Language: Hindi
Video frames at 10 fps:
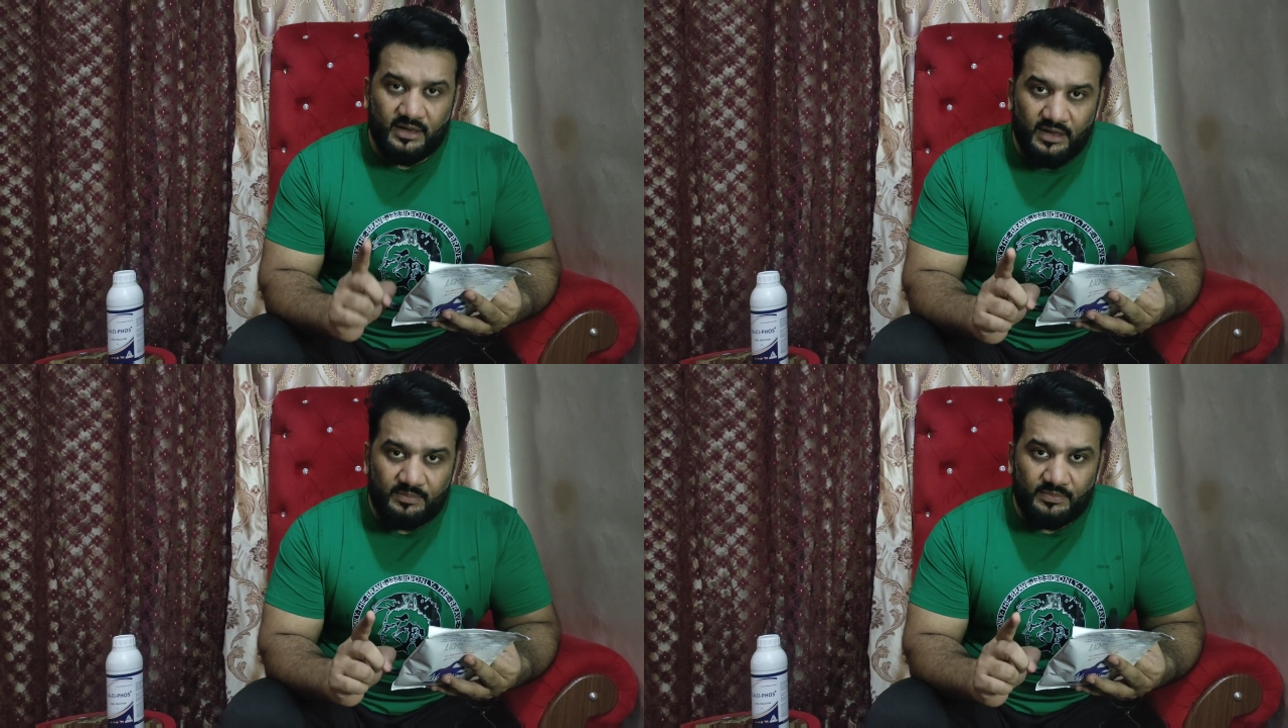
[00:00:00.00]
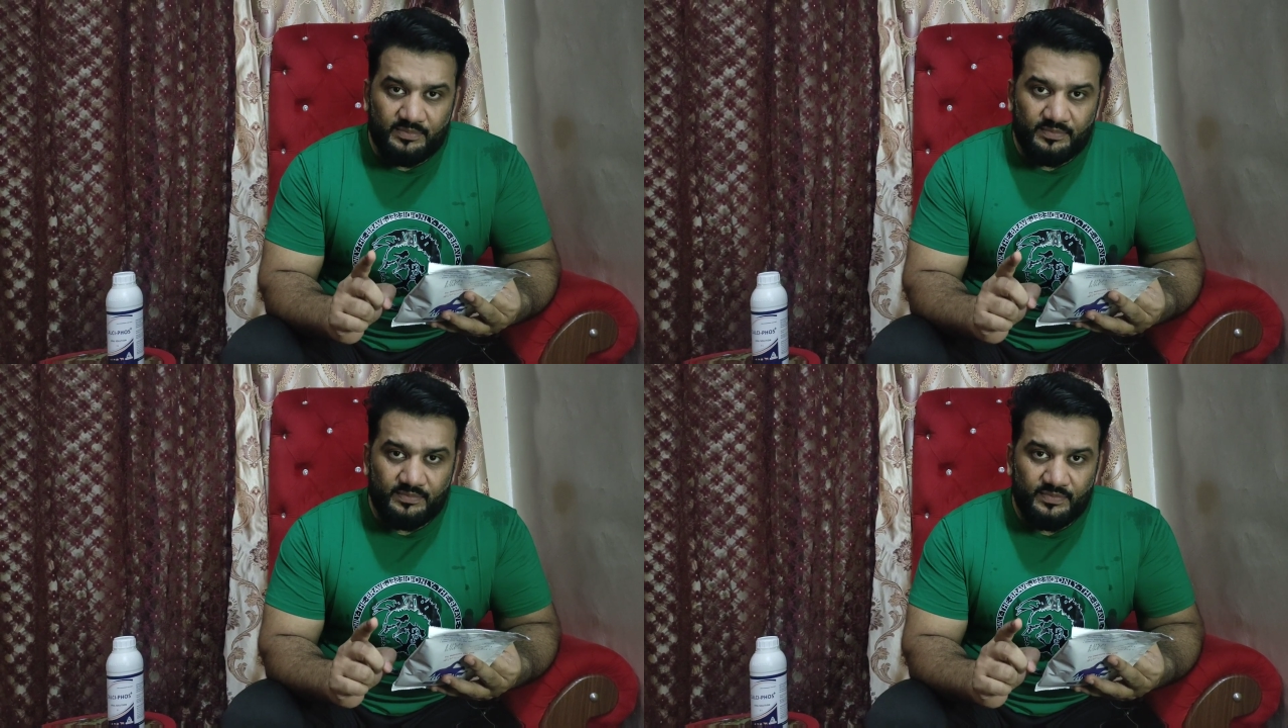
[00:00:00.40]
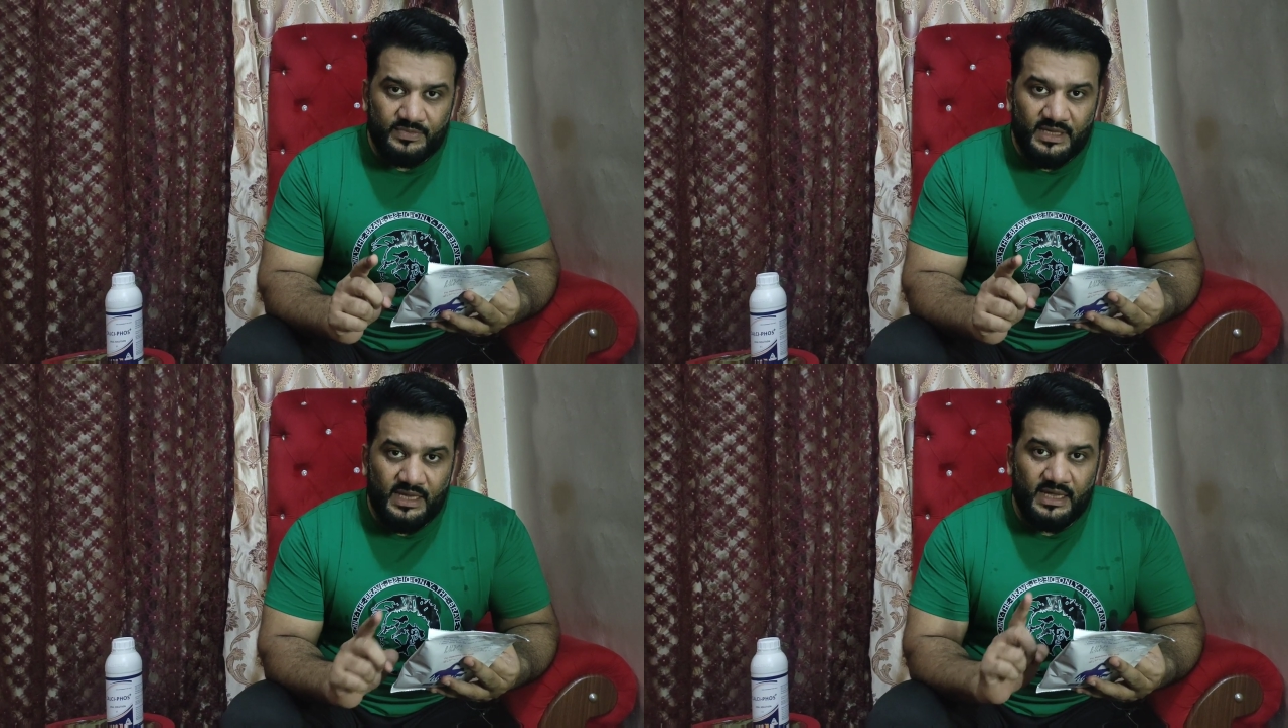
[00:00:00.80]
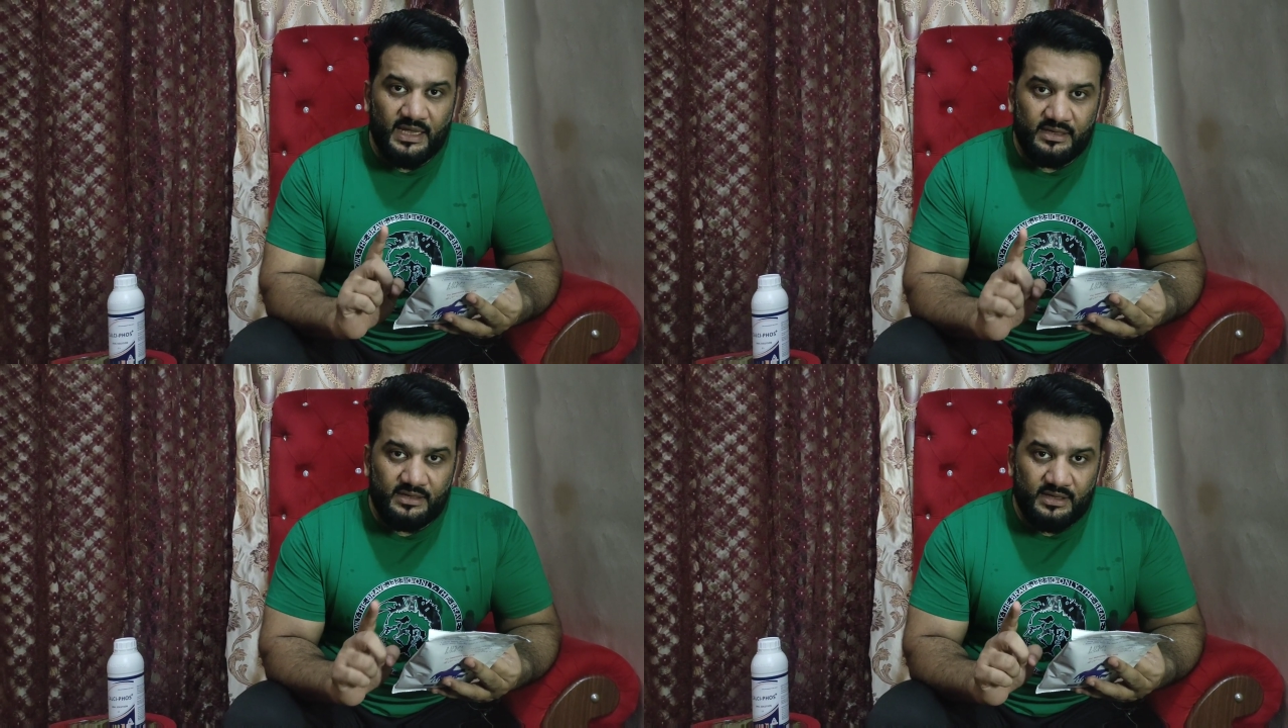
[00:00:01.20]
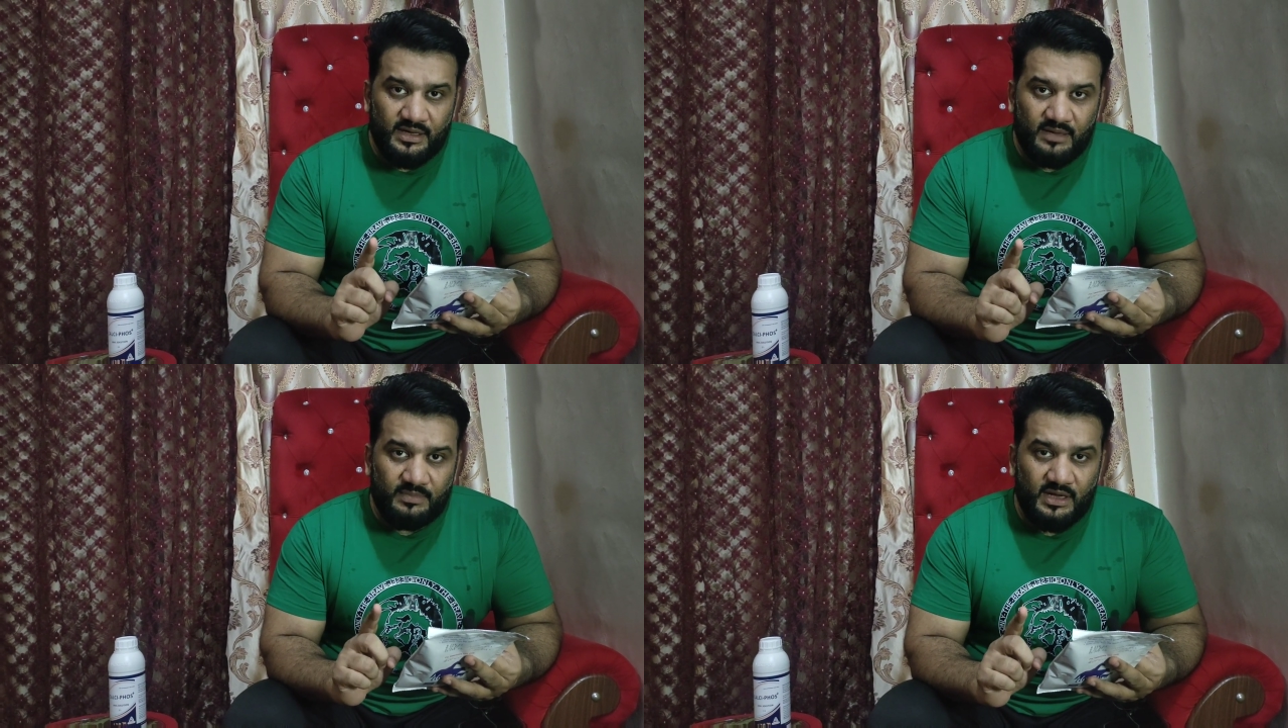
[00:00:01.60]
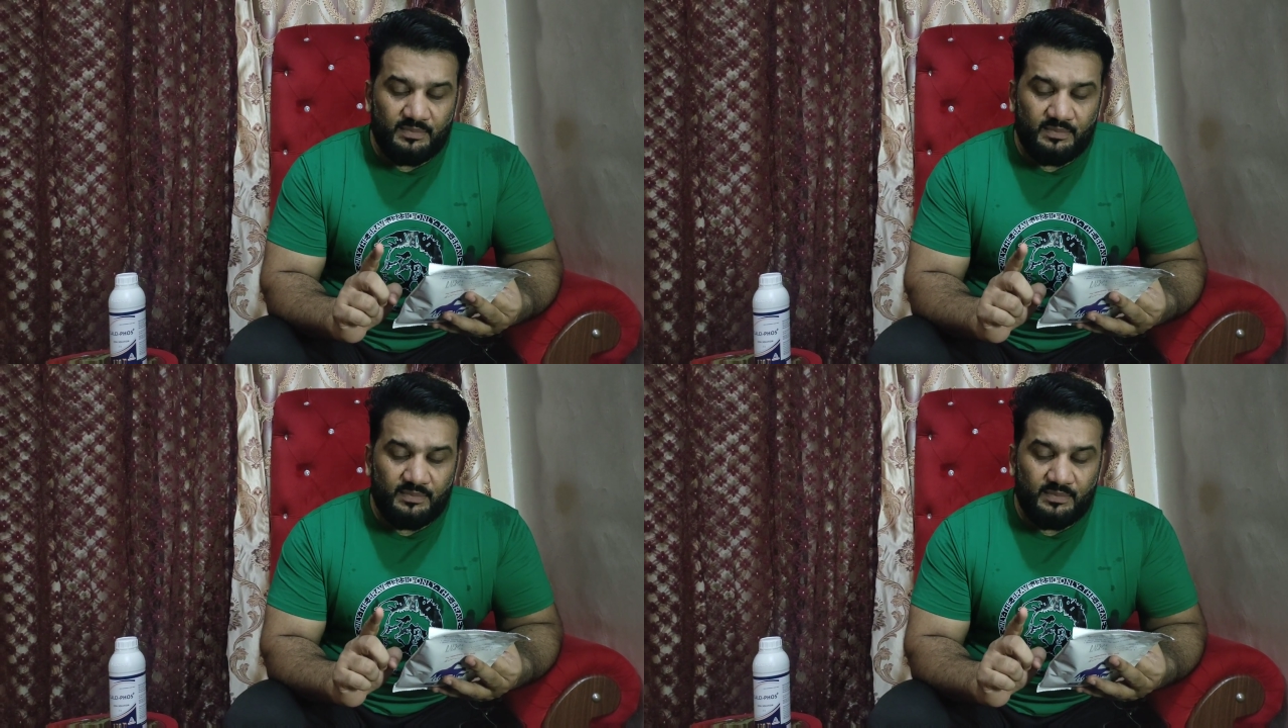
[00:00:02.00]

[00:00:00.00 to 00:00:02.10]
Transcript: ग्राम एक ग्राम